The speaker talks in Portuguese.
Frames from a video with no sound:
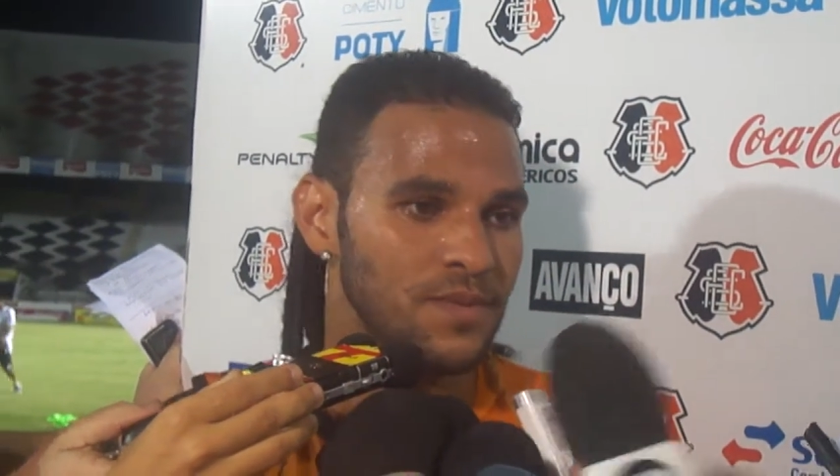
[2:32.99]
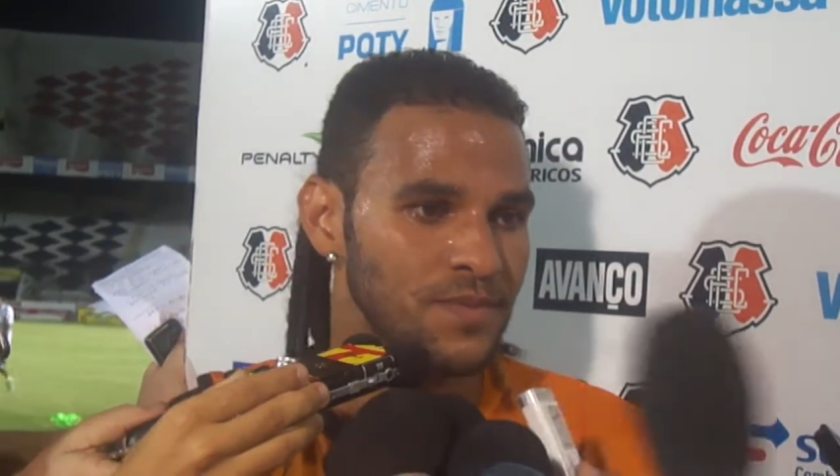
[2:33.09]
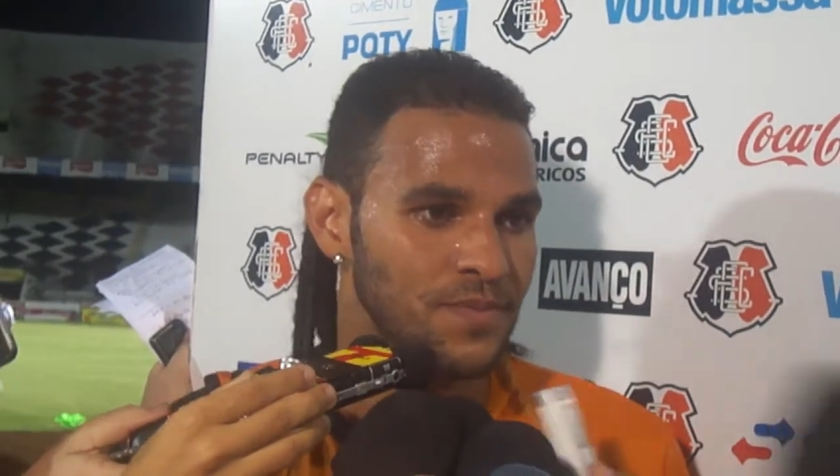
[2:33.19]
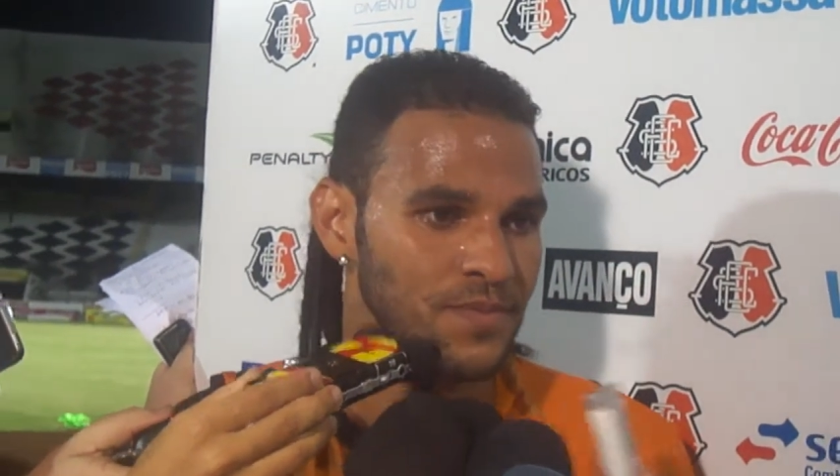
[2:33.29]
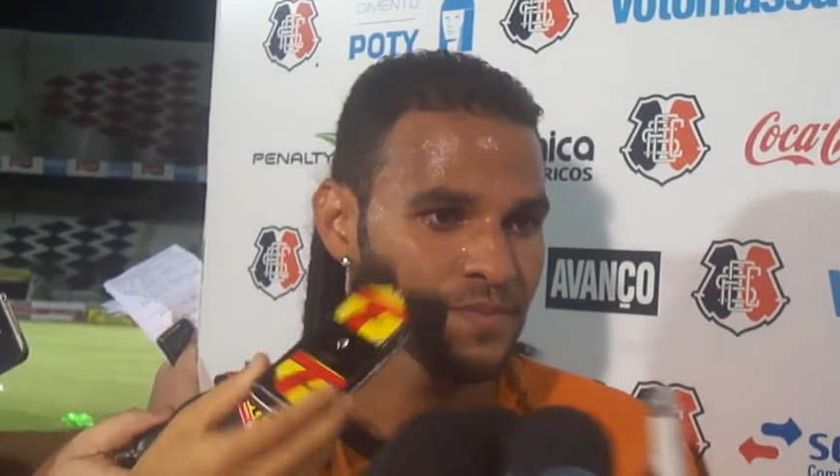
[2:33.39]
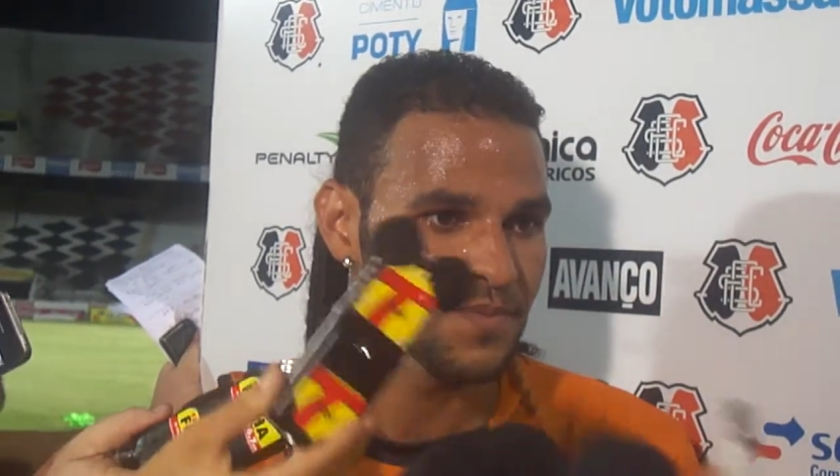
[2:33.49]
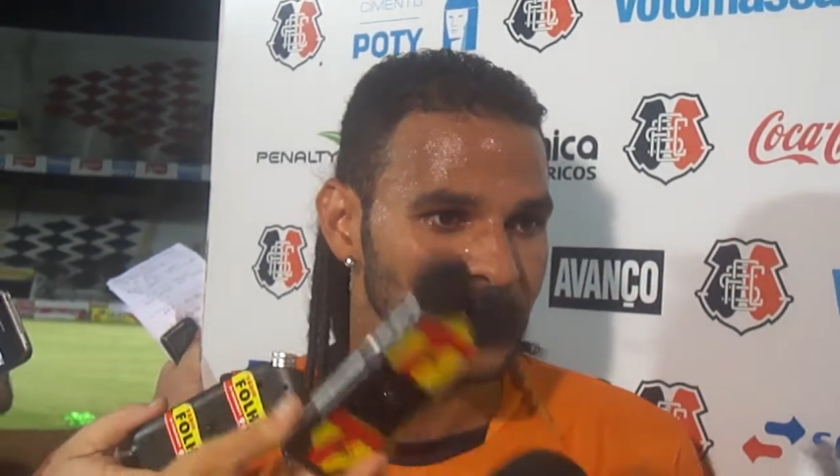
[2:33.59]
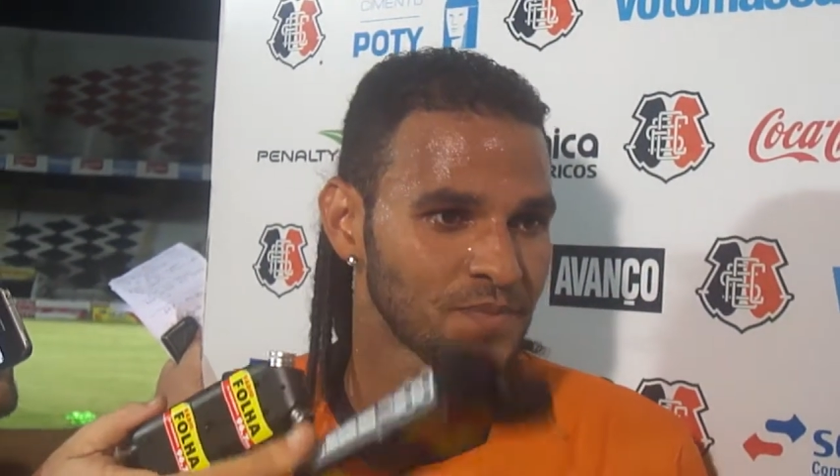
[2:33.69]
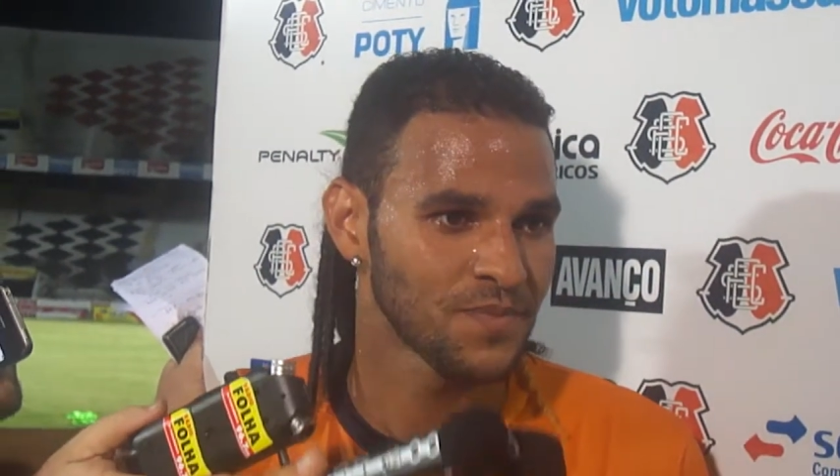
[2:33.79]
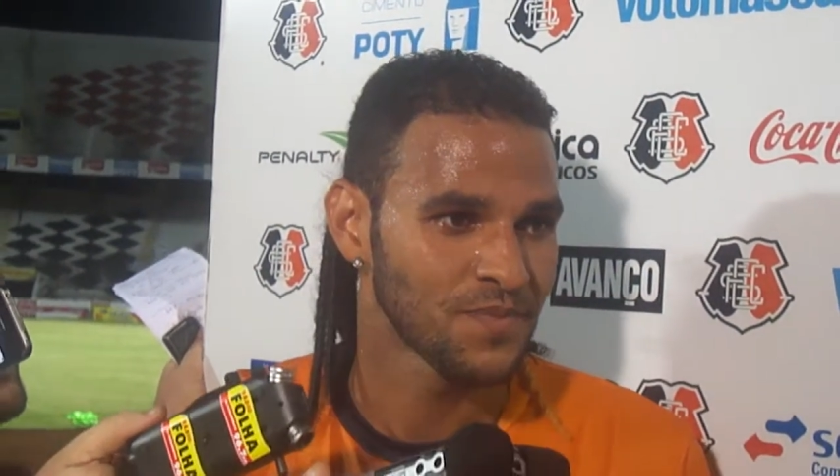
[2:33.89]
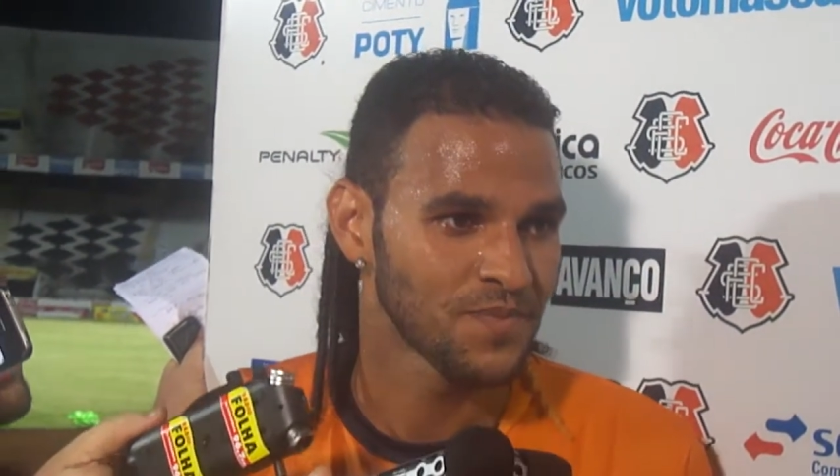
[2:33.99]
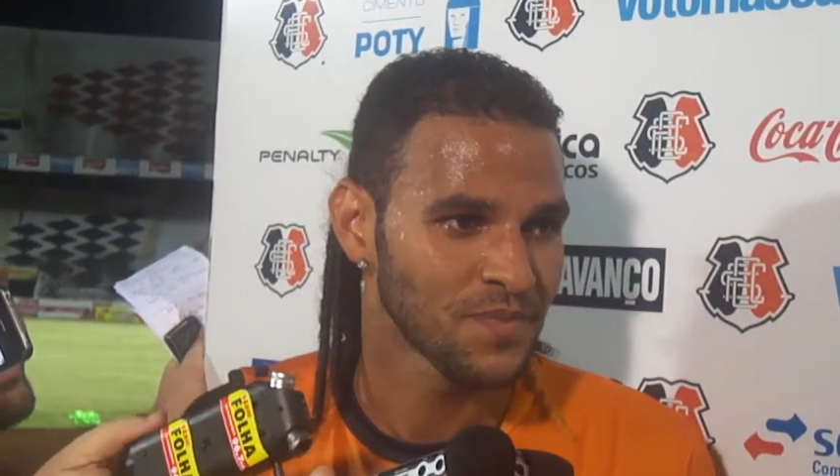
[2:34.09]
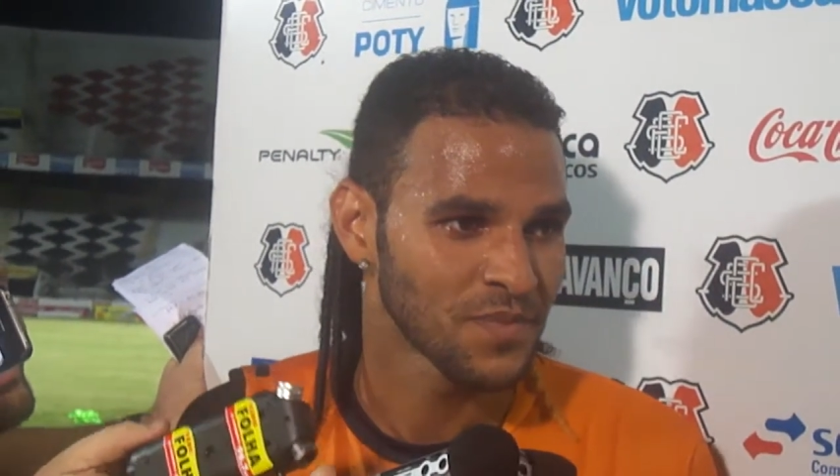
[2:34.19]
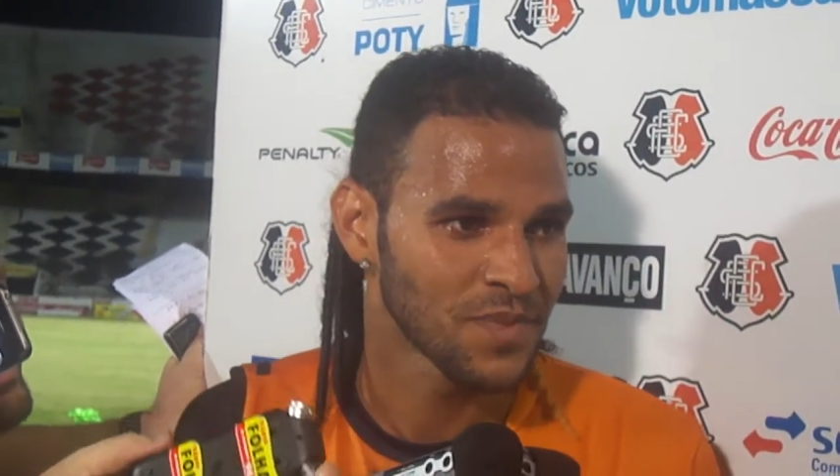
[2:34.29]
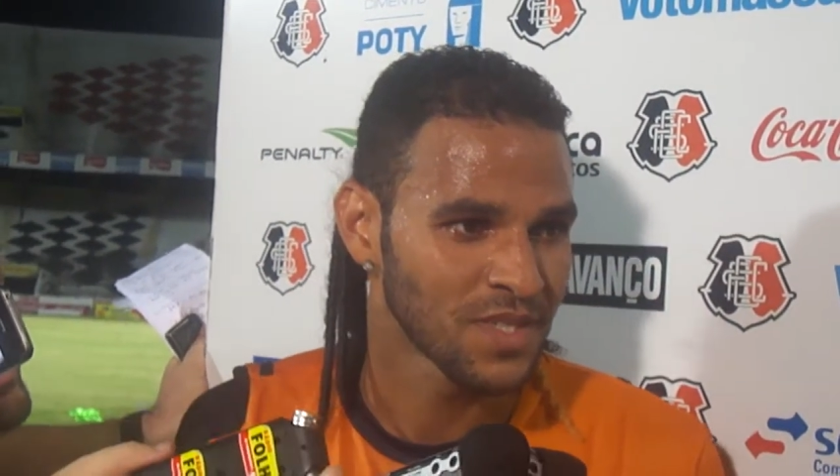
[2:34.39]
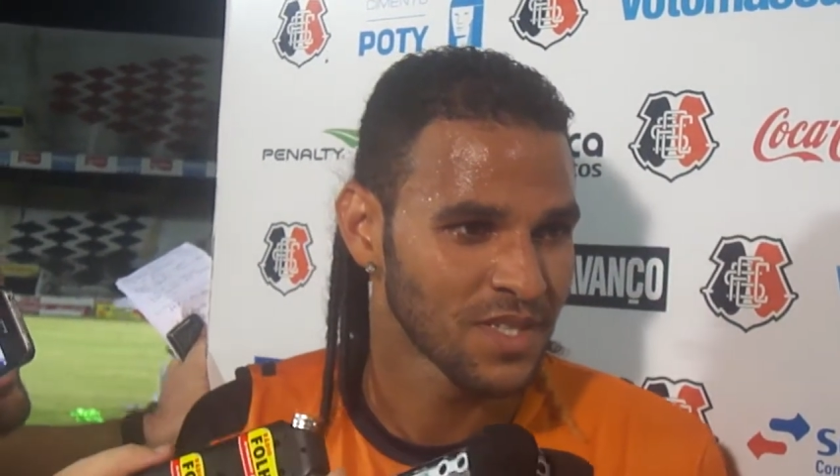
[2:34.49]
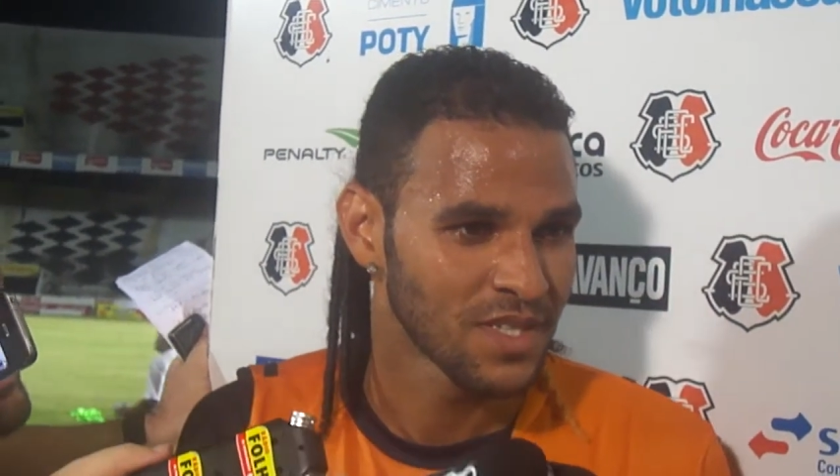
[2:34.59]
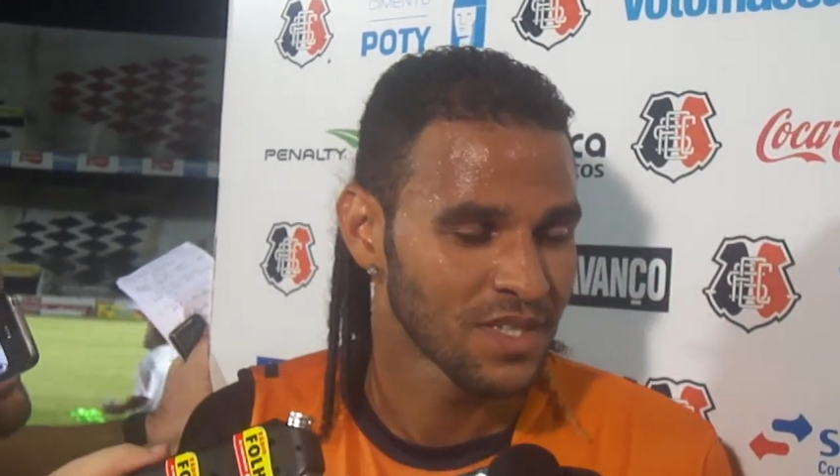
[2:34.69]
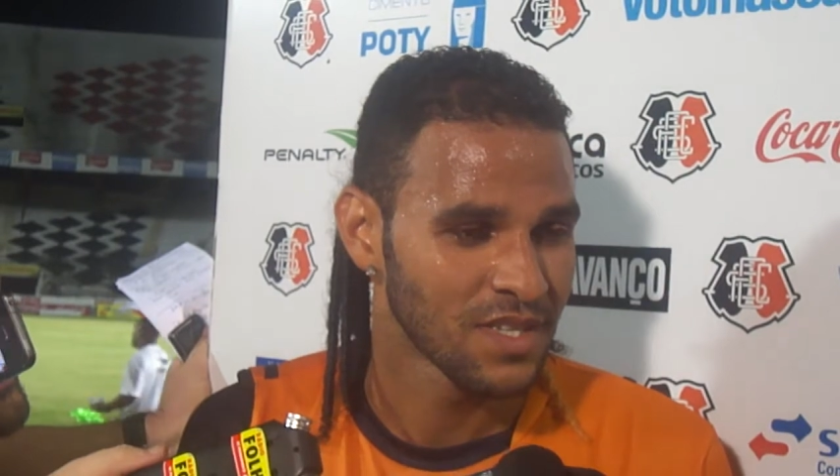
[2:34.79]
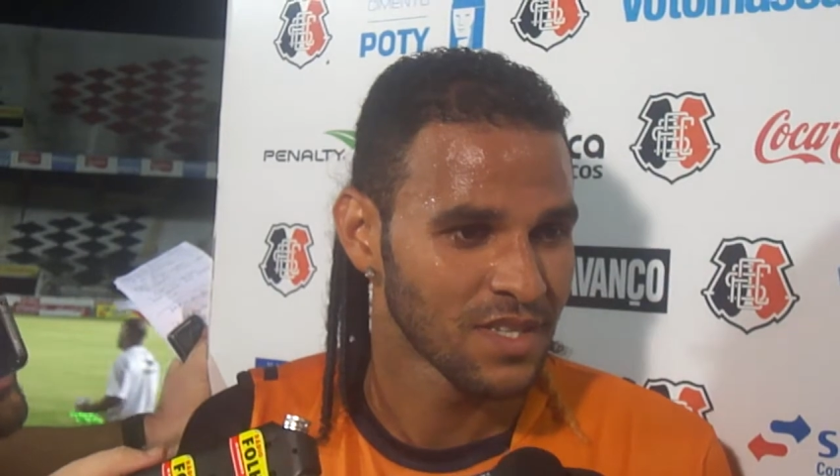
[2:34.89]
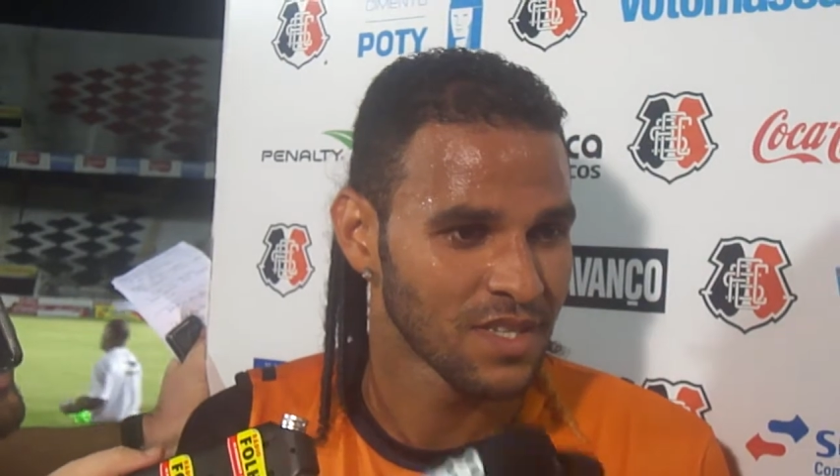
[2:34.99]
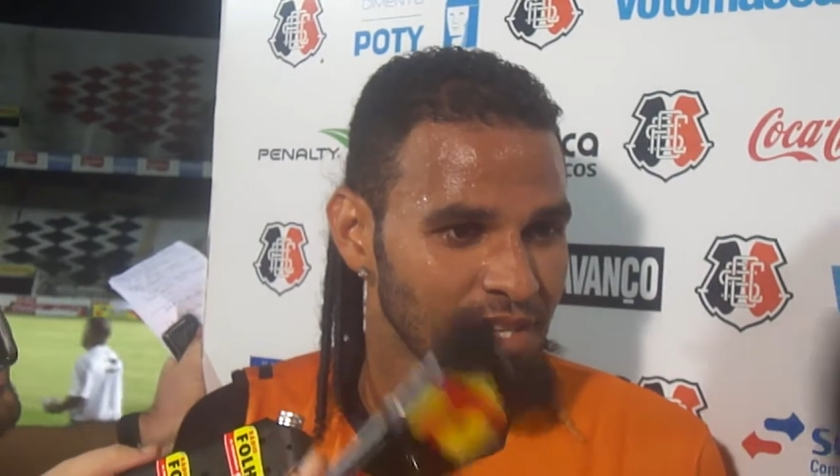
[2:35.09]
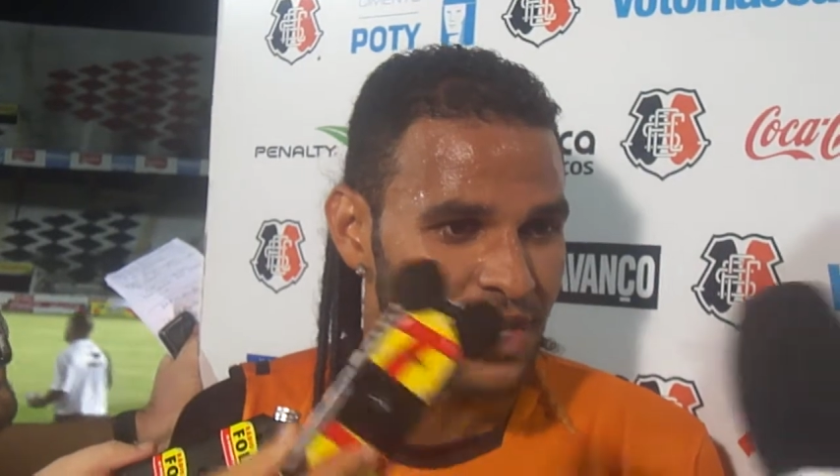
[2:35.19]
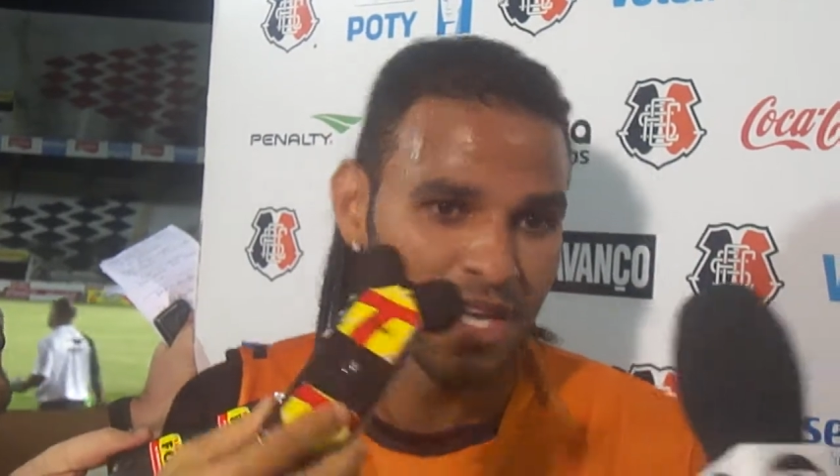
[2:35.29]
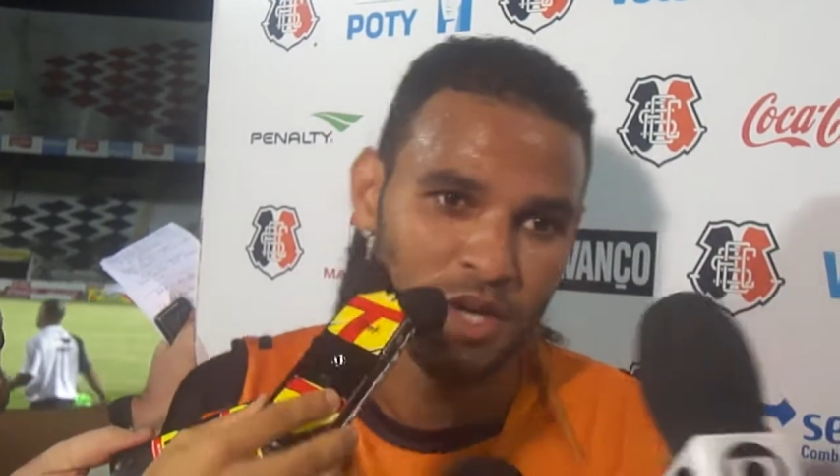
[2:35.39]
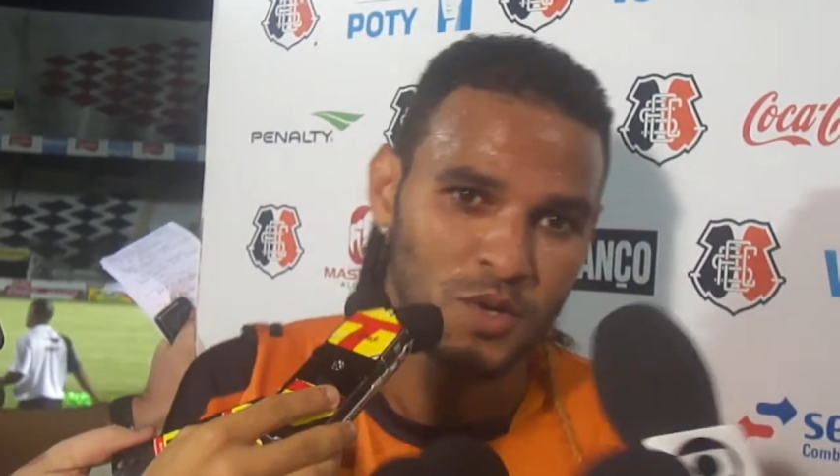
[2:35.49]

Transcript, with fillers: Doido para fazer mais um, né? Começar a fazer de novo, né?